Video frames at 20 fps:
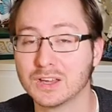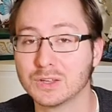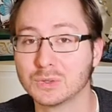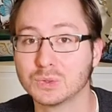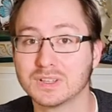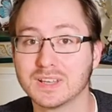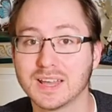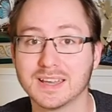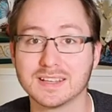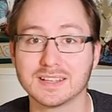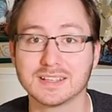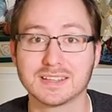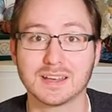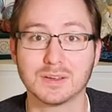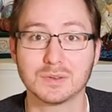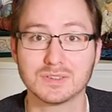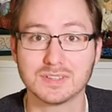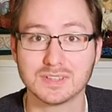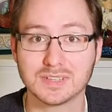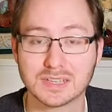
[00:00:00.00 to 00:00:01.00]
Nur leider
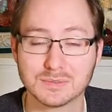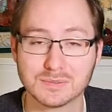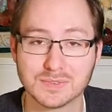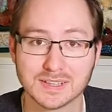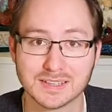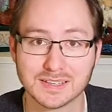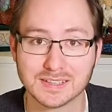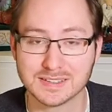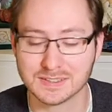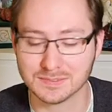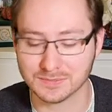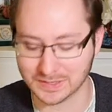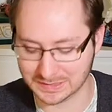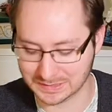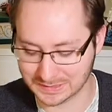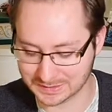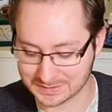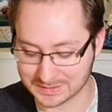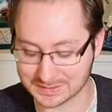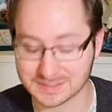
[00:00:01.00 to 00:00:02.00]
trauen sich ja wirklich die
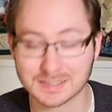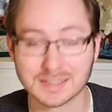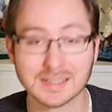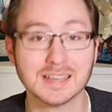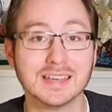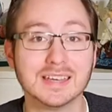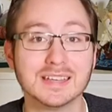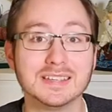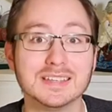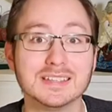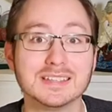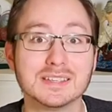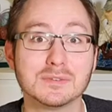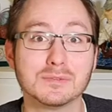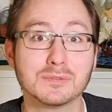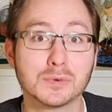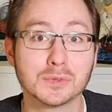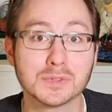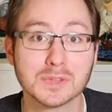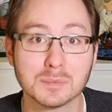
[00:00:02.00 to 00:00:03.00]
wenigsten, diese
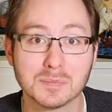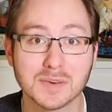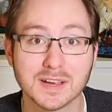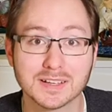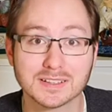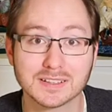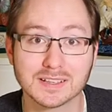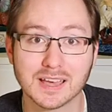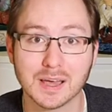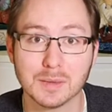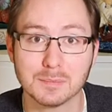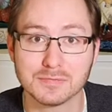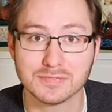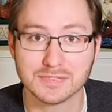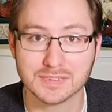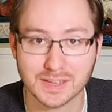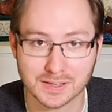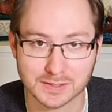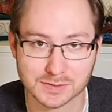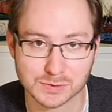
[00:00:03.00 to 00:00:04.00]
wunderbaren Krapfen
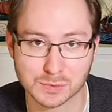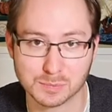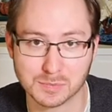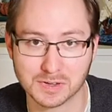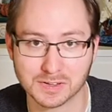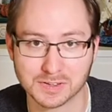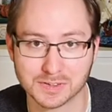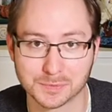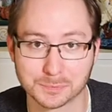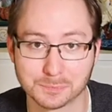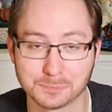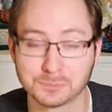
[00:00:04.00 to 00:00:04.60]
nachzumachen.